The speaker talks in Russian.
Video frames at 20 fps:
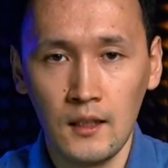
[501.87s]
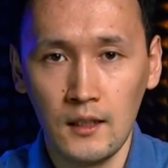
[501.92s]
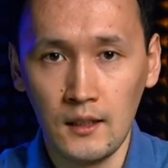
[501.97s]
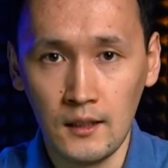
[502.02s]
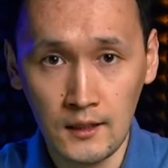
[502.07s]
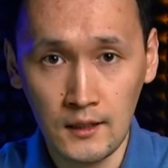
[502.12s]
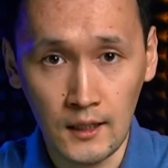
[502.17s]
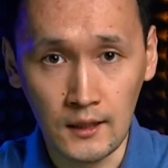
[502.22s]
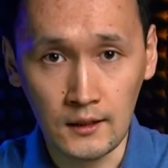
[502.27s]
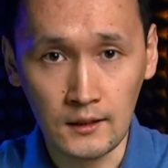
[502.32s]

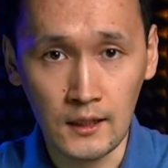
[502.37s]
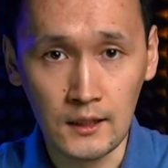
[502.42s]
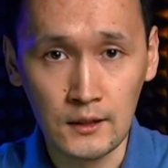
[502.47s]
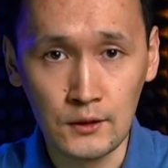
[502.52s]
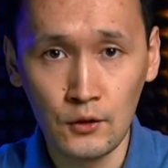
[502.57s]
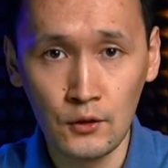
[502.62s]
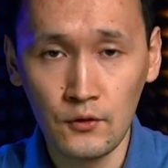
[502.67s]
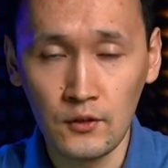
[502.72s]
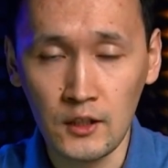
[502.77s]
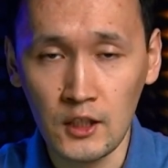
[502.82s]
Итак, на
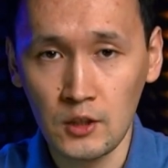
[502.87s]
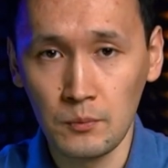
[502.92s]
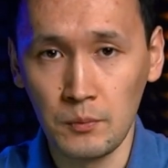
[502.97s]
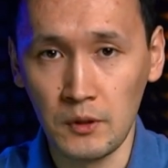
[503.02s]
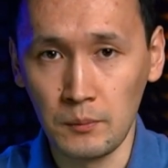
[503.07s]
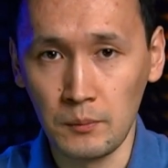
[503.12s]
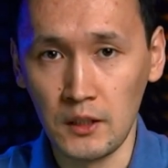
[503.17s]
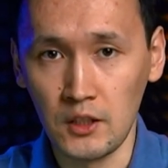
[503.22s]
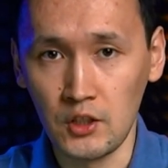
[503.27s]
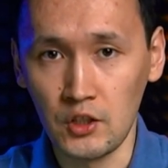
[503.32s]
основе наших
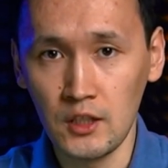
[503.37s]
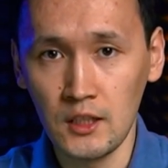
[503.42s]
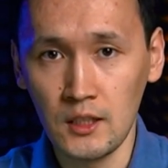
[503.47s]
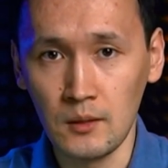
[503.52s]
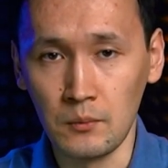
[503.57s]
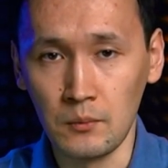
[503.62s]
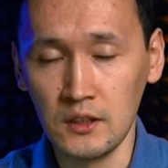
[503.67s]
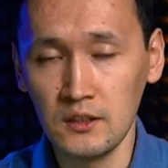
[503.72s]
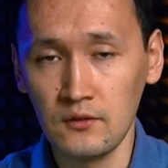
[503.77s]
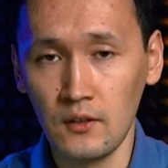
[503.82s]
предположений
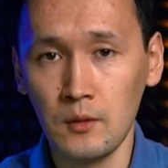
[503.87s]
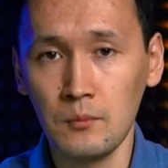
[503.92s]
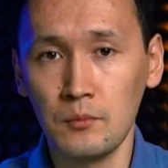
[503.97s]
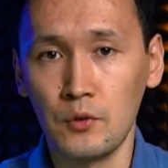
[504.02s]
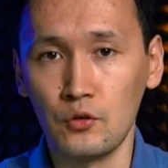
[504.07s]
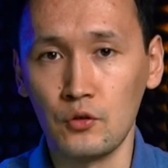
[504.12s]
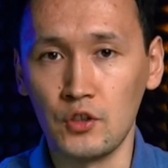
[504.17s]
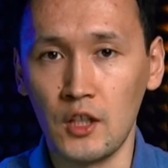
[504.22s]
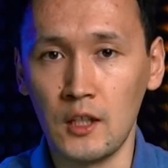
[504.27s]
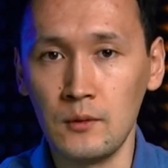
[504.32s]
мы с вами
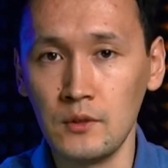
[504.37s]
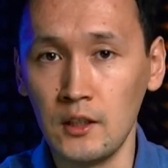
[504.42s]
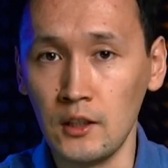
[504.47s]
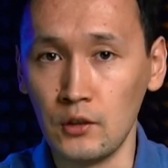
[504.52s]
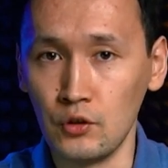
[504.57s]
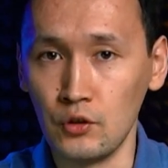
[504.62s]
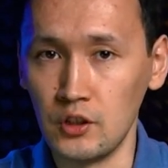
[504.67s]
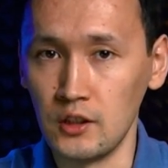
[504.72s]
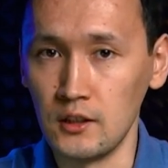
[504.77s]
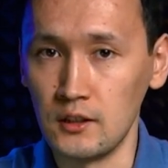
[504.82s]
получаем
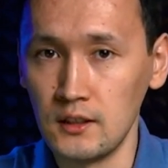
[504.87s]
следующие